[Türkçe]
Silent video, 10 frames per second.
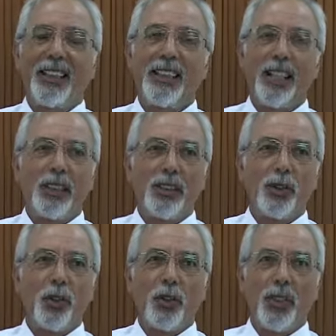Yakın
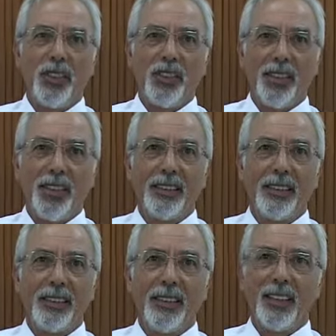Doğu Koleji'nin
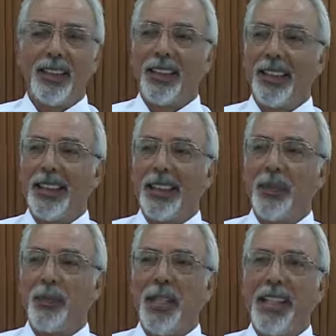e,
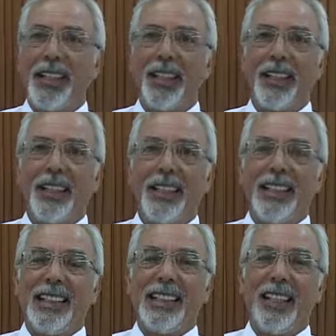bir
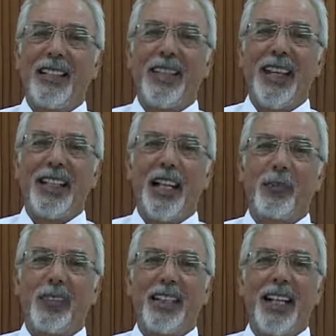zirve
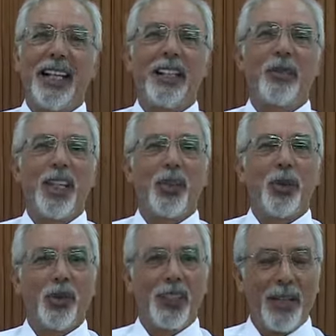yaptığını eğitimde
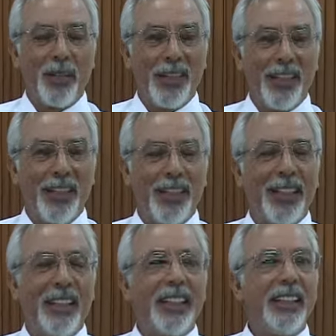göstermiştir.
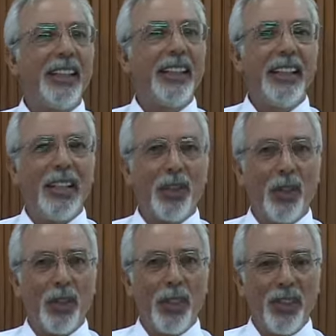Yeni gelen
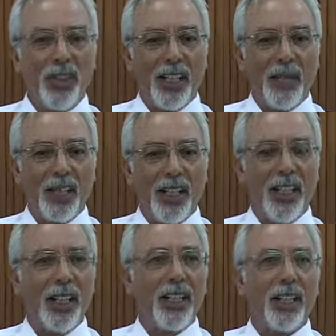
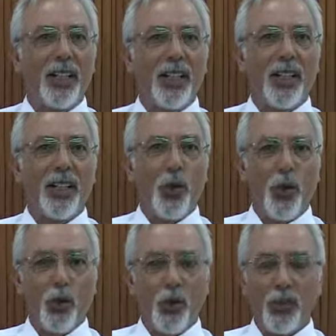öğrencilerimize, e,
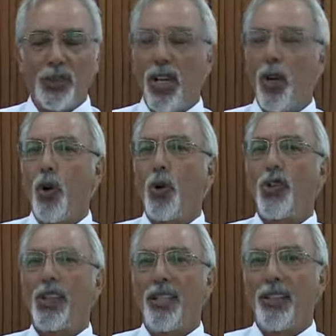okulumuza
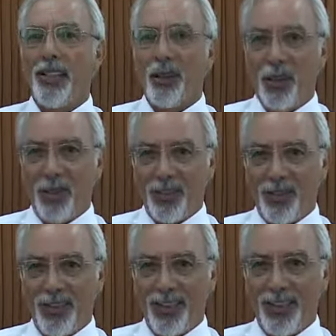hoş geldin diyoruz.